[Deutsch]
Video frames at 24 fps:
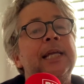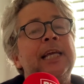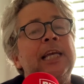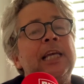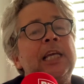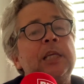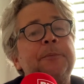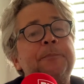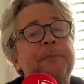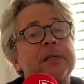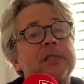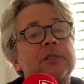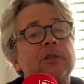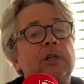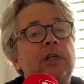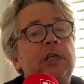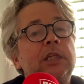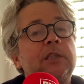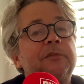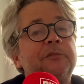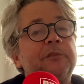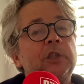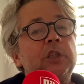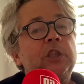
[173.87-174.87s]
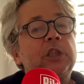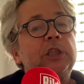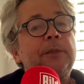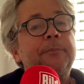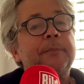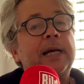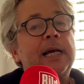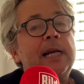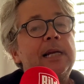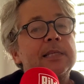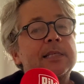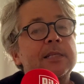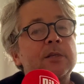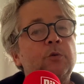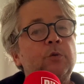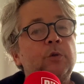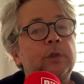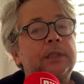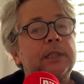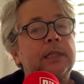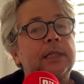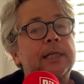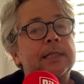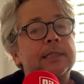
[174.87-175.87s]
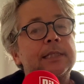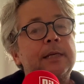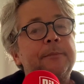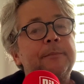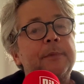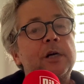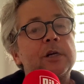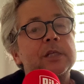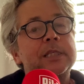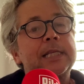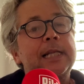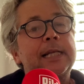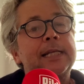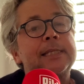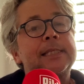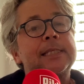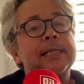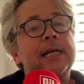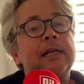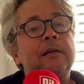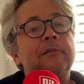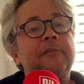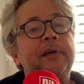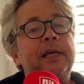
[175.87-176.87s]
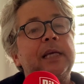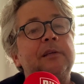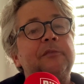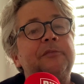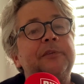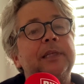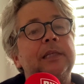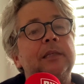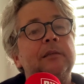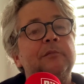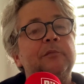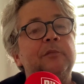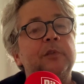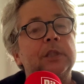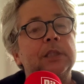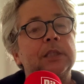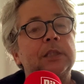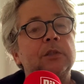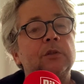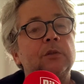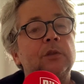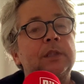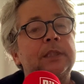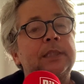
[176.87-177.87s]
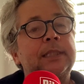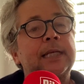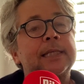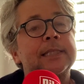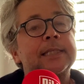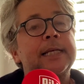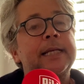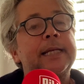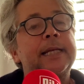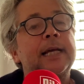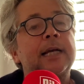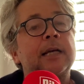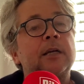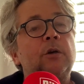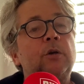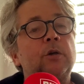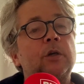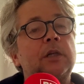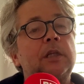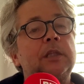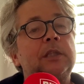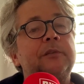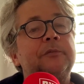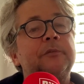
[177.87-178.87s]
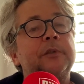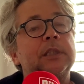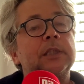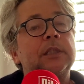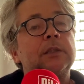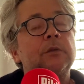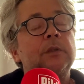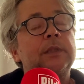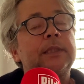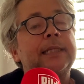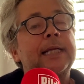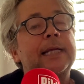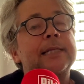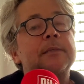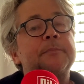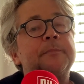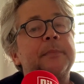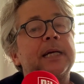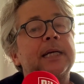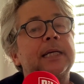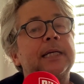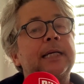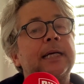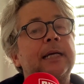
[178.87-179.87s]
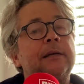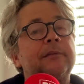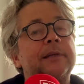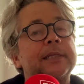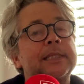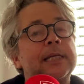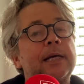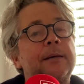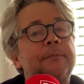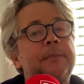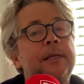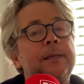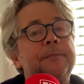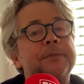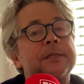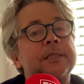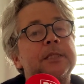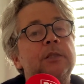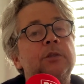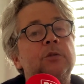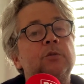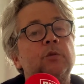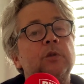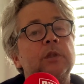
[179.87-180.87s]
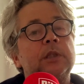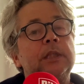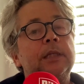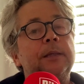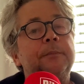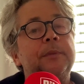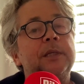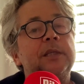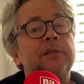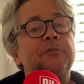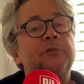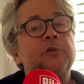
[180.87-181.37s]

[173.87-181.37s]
Ich persönlich wünsche ihm alles Gute, dass er im Ausland seinen Weg finden wird und dass er da glücklich wird und das machen kann, was er am liebsten tut, nämlich